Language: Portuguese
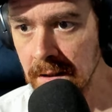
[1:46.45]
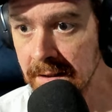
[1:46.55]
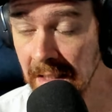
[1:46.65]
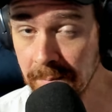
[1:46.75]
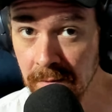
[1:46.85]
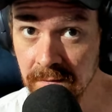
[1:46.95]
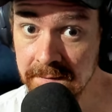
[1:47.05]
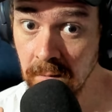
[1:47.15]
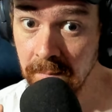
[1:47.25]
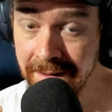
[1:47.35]
Dá para
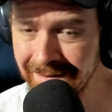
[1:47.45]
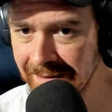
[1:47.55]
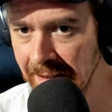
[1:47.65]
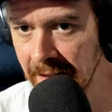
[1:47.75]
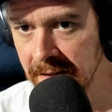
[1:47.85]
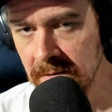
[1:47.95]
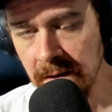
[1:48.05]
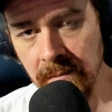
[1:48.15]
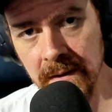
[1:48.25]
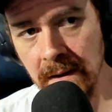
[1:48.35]
você aumentar isso
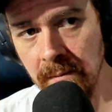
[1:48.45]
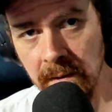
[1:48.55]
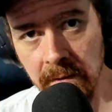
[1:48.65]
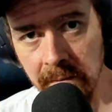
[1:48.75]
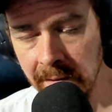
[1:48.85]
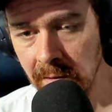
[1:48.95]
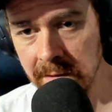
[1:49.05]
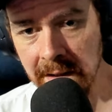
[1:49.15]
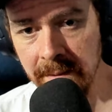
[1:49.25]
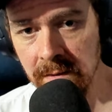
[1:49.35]
aí, botar uma, uma
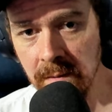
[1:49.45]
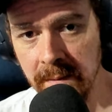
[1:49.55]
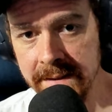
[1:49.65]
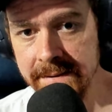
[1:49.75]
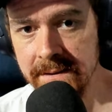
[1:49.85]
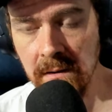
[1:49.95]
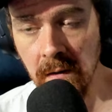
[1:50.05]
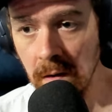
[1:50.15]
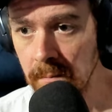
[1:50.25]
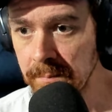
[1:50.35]
outra armadura mais
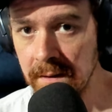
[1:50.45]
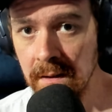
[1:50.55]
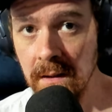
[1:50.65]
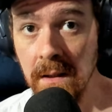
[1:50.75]
top,